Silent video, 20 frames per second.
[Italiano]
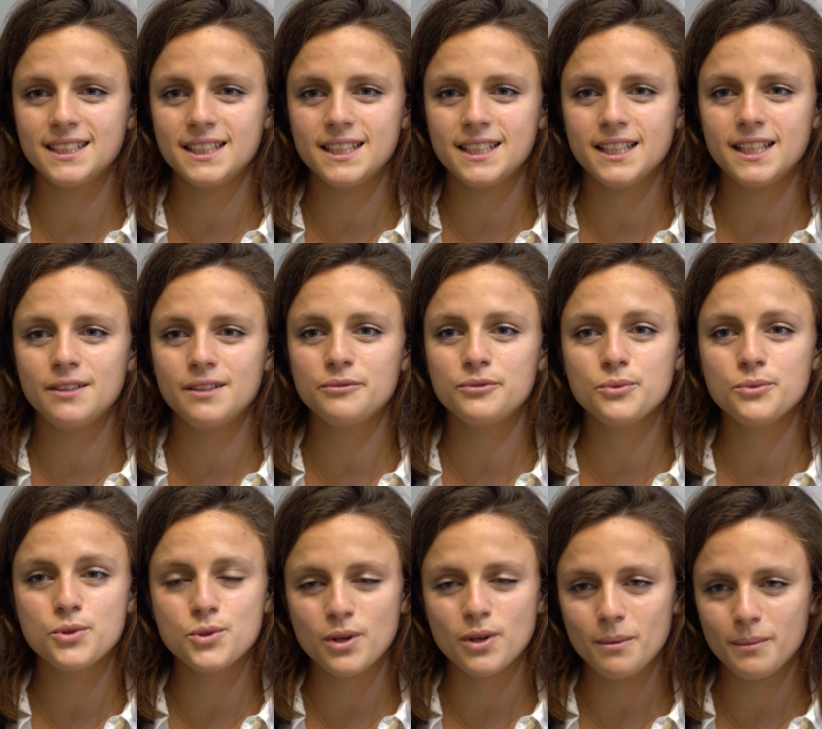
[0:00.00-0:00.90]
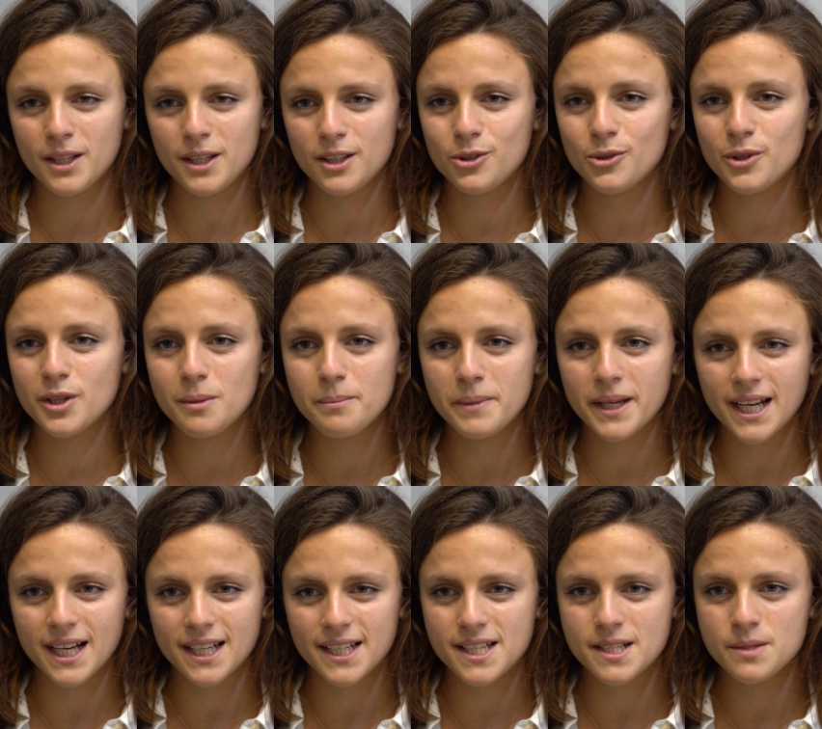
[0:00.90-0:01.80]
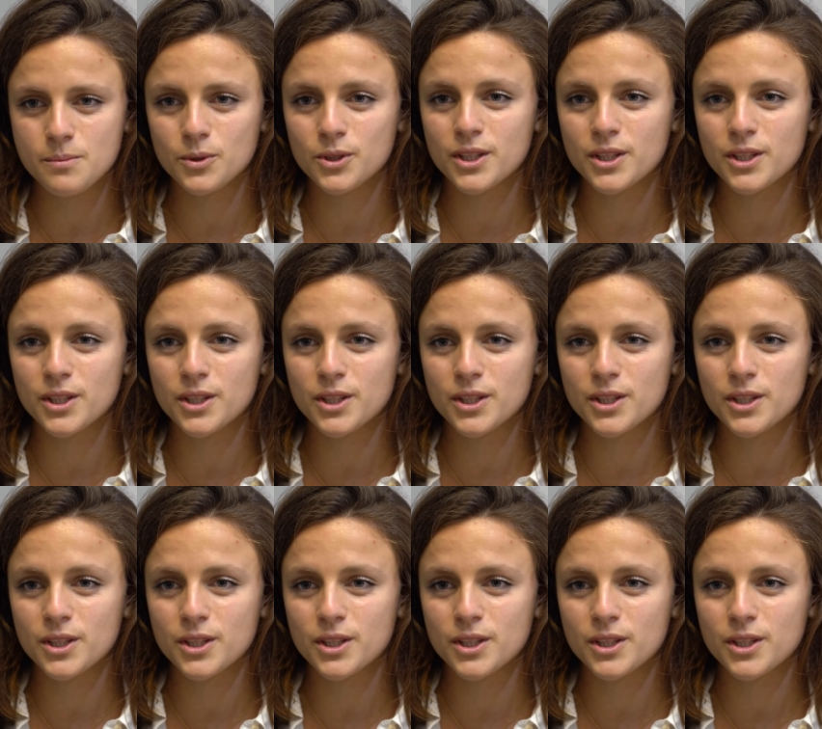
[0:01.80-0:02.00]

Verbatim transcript: nel funzionamento e nel meccanismo